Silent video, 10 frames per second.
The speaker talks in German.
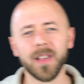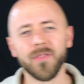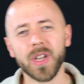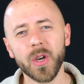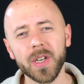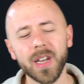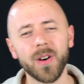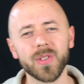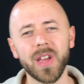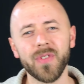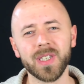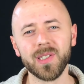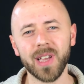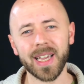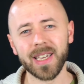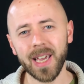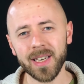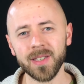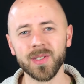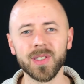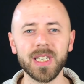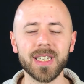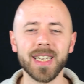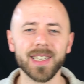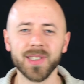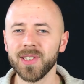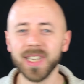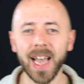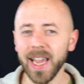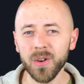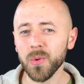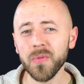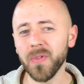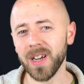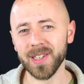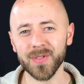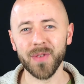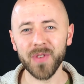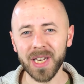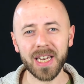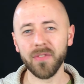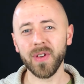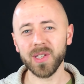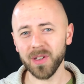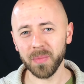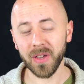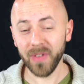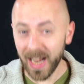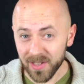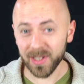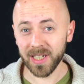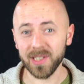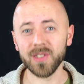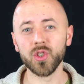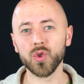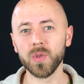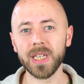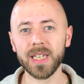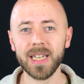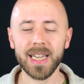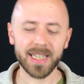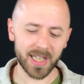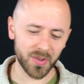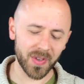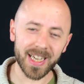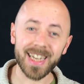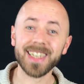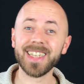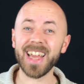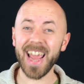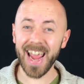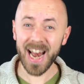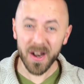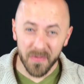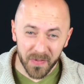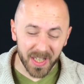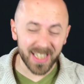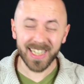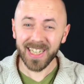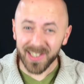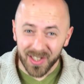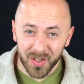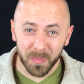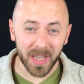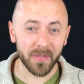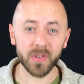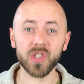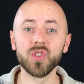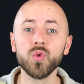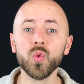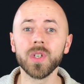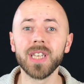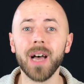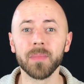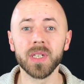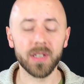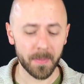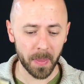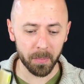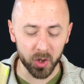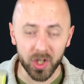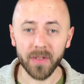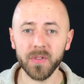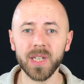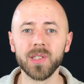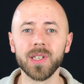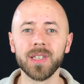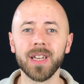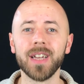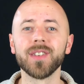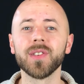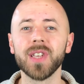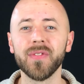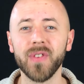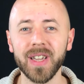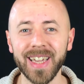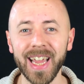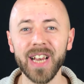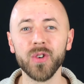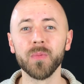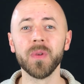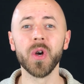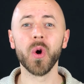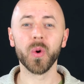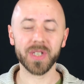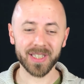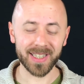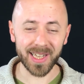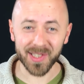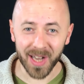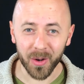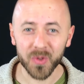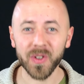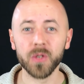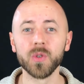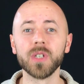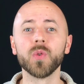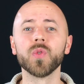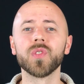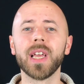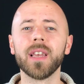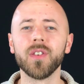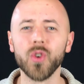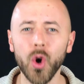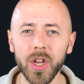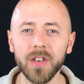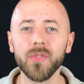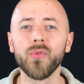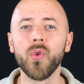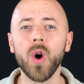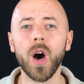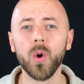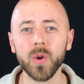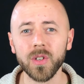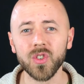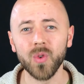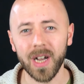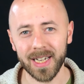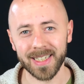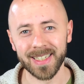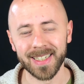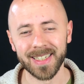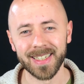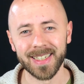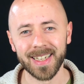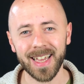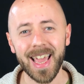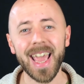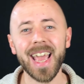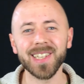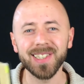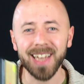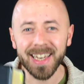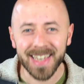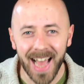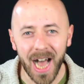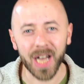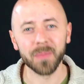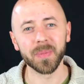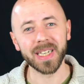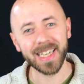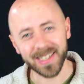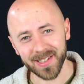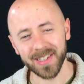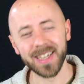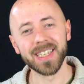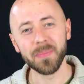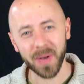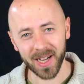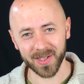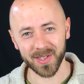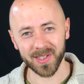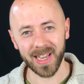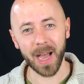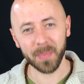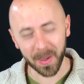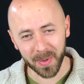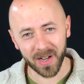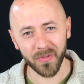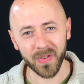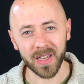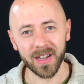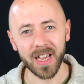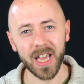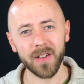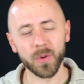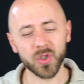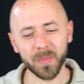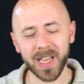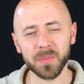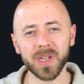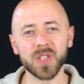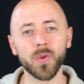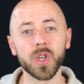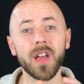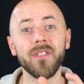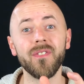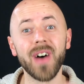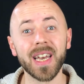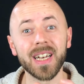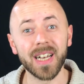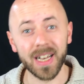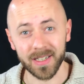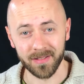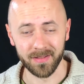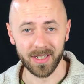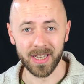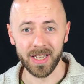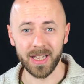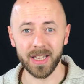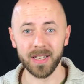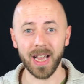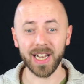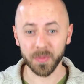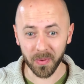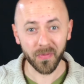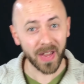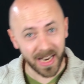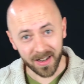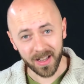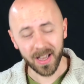wir können daraus einfach diese Erkenntnis ziehen, dass es kein Unfall ist, wenn wir den Epheserbrief als Christen studieren, dass wir die Hälfte dieses Briefes nur damit beschäftigt sind, das Evangelium und dessen Auswirkungen uns erneut vor Augen zu halten. Erst danach beginnt die Praxis, ab Kapitel 4, wo zum ersten Mal das Wort wandeln äh, als Befehl